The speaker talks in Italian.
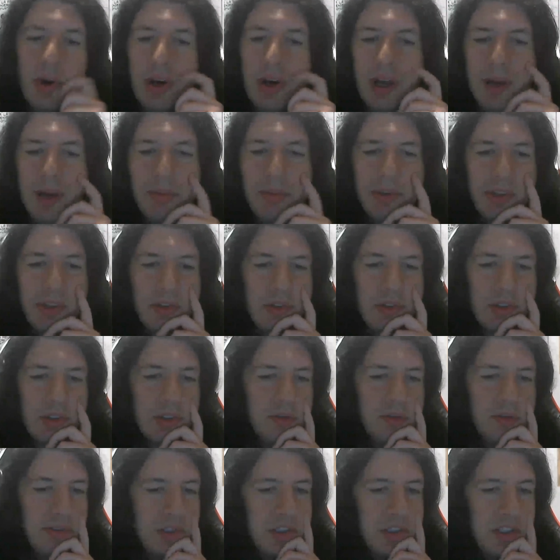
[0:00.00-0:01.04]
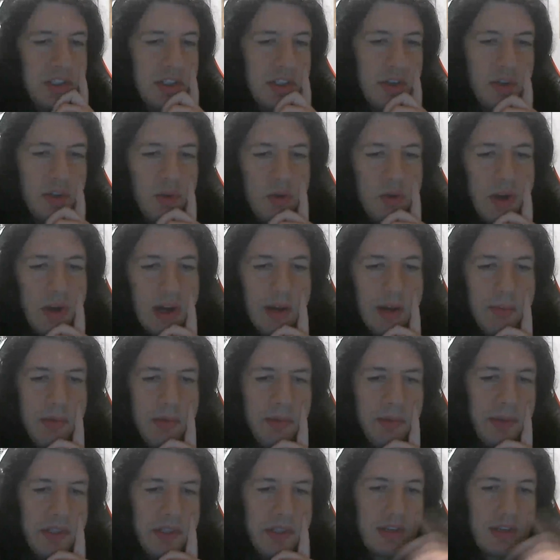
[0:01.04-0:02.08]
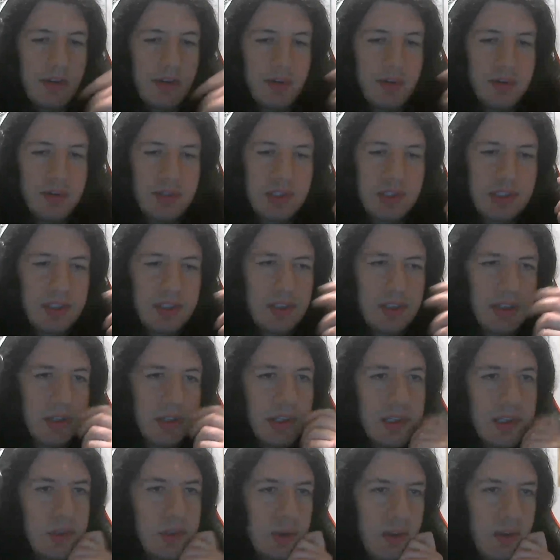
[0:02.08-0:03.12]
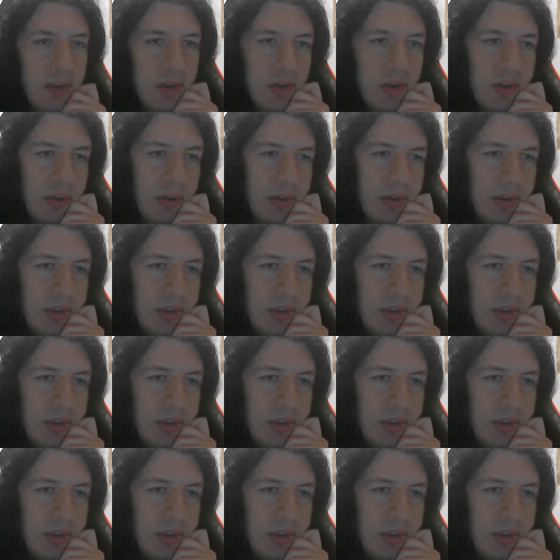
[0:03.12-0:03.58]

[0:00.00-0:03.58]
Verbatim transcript: capito che fossero due albi, pensavo fosse solo... No, se ho